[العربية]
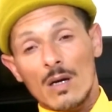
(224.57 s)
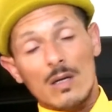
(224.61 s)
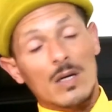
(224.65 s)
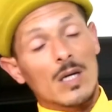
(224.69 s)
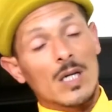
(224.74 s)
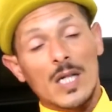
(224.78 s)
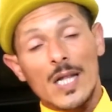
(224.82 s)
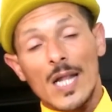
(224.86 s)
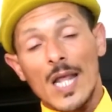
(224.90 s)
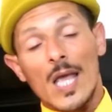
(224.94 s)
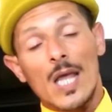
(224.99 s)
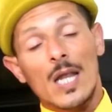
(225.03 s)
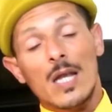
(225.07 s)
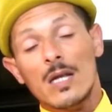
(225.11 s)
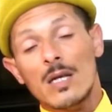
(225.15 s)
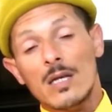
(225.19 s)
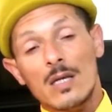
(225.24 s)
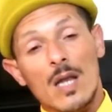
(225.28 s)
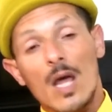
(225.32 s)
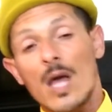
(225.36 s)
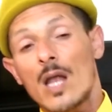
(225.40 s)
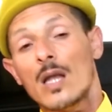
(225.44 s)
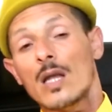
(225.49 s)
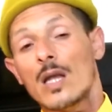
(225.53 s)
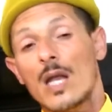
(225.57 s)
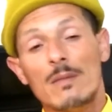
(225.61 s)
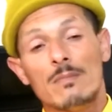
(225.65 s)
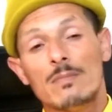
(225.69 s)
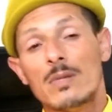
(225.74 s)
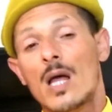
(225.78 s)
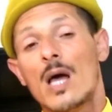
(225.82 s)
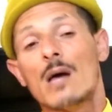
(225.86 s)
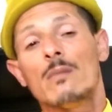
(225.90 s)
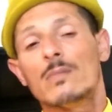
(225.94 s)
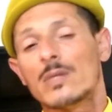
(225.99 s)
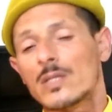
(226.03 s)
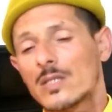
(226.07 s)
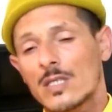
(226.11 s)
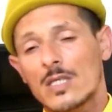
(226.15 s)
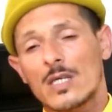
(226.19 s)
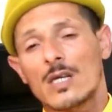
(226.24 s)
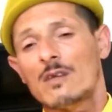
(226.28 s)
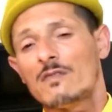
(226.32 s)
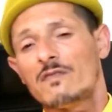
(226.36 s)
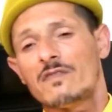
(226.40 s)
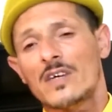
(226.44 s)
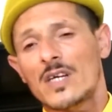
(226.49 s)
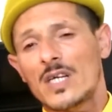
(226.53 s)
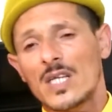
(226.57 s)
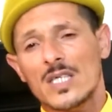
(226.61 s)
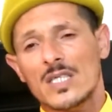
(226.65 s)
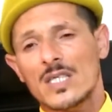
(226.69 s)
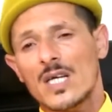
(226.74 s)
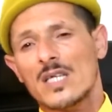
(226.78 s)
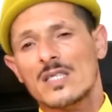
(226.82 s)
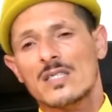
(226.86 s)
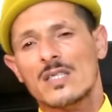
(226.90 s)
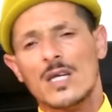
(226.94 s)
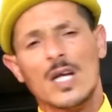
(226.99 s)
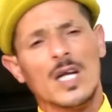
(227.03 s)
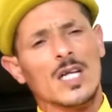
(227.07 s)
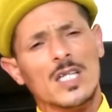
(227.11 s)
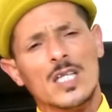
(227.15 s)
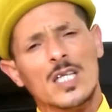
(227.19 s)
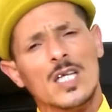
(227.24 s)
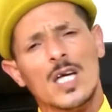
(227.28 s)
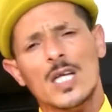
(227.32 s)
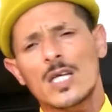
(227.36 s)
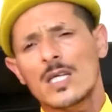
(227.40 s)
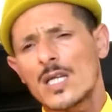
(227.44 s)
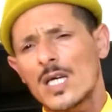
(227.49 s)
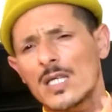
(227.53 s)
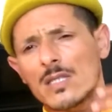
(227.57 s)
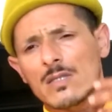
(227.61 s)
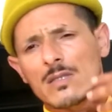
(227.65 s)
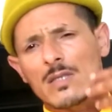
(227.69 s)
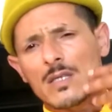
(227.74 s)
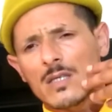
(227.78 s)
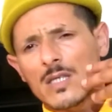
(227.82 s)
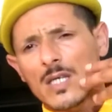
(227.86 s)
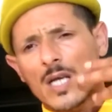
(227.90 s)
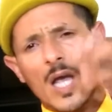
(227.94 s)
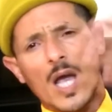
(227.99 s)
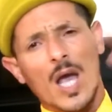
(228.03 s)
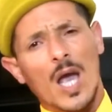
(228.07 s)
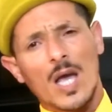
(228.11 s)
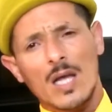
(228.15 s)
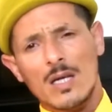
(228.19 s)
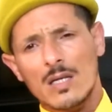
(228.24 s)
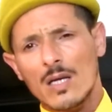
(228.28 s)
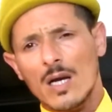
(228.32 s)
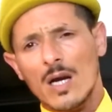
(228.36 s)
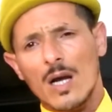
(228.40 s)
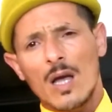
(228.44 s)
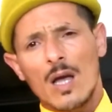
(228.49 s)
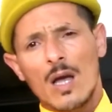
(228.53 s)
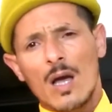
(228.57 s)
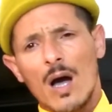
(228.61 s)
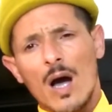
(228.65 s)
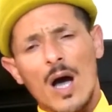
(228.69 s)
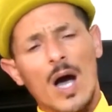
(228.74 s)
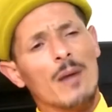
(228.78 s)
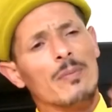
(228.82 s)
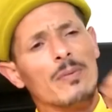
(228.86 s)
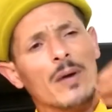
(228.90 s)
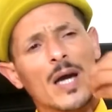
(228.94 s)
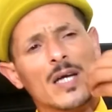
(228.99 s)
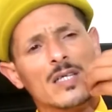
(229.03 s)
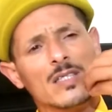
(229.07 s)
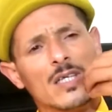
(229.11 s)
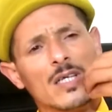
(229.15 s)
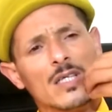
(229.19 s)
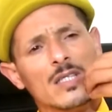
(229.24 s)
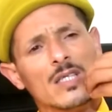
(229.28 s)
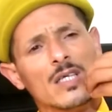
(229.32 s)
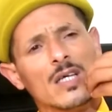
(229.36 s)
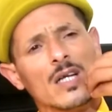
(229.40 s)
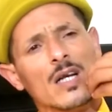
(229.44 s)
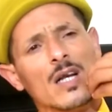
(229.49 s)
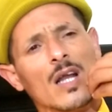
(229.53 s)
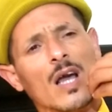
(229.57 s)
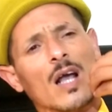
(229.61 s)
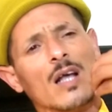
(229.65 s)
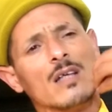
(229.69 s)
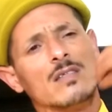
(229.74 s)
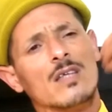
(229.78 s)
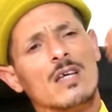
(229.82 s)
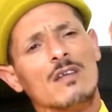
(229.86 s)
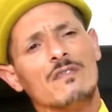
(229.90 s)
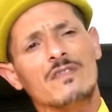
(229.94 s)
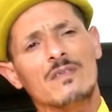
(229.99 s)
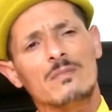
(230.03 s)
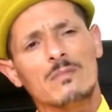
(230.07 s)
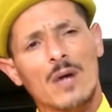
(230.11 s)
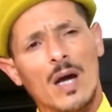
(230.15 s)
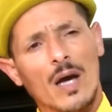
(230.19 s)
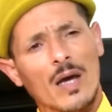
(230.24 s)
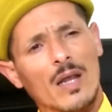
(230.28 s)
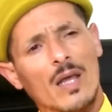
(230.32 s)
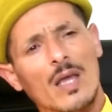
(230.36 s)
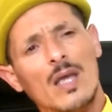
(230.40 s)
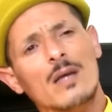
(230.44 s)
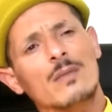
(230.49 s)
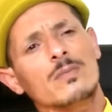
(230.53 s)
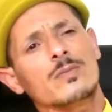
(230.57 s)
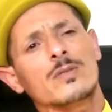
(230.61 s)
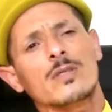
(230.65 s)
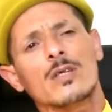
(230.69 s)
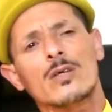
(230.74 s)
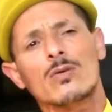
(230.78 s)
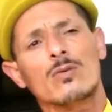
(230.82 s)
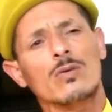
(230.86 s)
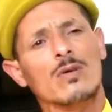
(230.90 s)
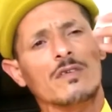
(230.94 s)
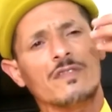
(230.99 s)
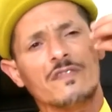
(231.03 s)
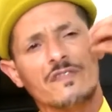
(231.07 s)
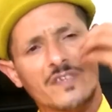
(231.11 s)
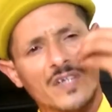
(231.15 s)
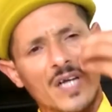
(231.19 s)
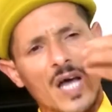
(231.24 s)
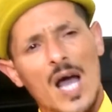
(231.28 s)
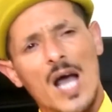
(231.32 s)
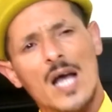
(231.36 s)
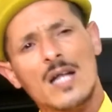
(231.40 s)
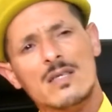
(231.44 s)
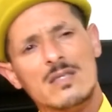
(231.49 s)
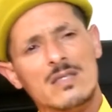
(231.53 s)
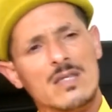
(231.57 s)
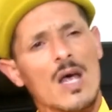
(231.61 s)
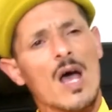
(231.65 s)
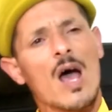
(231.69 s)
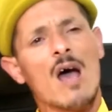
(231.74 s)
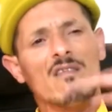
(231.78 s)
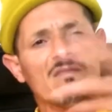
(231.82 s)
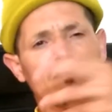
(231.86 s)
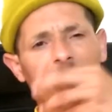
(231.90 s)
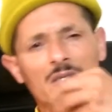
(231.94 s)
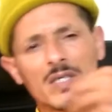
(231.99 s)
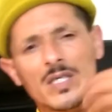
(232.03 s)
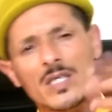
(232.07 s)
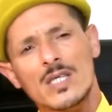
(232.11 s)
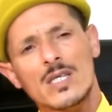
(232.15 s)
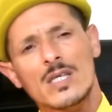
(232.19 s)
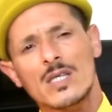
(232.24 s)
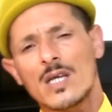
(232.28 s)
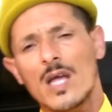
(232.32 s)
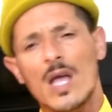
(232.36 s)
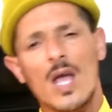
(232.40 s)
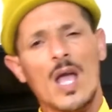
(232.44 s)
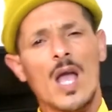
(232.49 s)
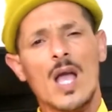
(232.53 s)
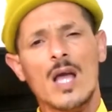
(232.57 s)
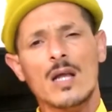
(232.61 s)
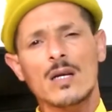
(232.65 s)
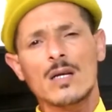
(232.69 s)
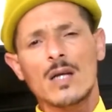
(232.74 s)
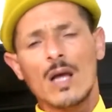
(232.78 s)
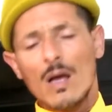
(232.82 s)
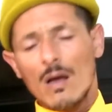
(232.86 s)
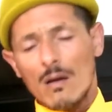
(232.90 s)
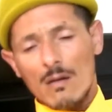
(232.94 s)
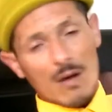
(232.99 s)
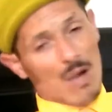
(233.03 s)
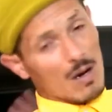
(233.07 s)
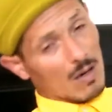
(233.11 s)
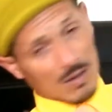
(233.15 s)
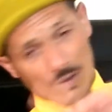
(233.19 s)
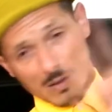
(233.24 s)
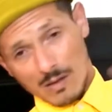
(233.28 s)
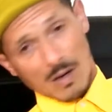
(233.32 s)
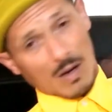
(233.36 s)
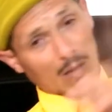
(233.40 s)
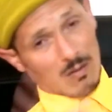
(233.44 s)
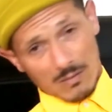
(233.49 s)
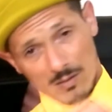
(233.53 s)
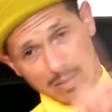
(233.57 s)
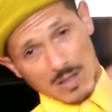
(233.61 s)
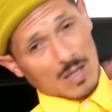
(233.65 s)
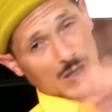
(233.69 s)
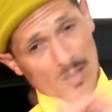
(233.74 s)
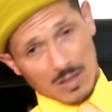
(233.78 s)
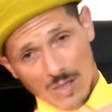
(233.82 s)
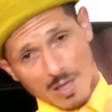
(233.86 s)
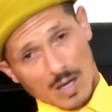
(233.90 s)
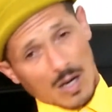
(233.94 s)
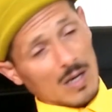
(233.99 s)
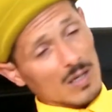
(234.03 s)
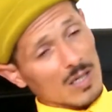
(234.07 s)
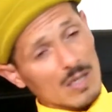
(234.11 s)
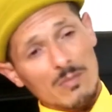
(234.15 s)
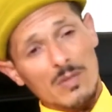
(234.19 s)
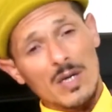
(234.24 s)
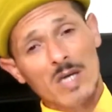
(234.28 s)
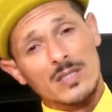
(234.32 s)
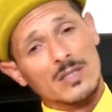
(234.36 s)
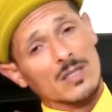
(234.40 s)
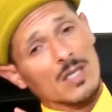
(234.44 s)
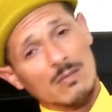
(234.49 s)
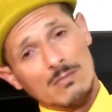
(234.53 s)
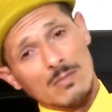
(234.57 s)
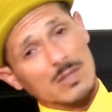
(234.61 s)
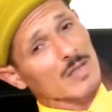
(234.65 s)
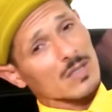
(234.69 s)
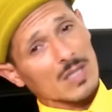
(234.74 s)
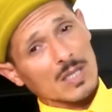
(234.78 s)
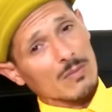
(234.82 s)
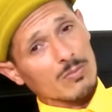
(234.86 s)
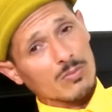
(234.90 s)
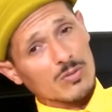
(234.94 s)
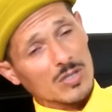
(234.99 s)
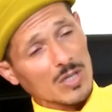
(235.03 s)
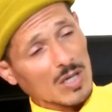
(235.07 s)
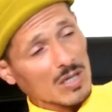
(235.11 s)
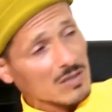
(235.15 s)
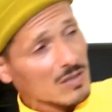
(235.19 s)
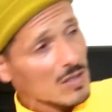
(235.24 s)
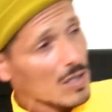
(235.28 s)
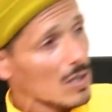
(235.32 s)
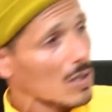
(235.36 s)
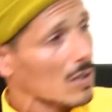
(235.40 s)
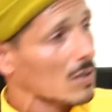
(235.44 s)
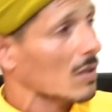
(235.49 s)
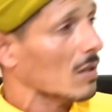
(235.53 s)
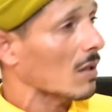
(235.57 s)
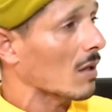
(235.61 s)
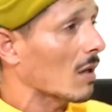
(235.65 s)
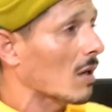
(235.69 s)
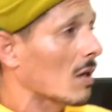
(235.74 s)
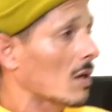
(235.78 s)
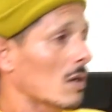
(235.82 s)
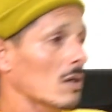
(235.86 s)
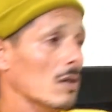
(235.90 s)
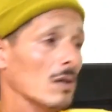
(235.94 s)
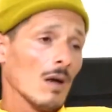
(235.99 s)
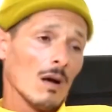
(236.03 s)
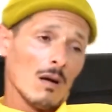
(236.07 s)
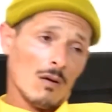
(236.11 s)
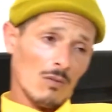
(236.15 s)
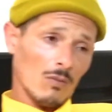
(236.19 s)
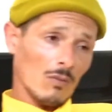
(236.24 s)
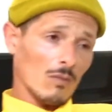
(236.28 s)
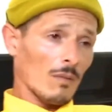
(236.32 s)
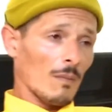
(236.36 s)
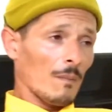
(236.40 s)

قلت لها لا لا بلا ما تكلفي على راسك قلت لي لا الدنيا هانيه بغيتي ندير القصر في المغرب نديرو لك فرنسا امريكان آه، قلت لها لا لا انا ما عندي ما ندير بشي قصر انايا او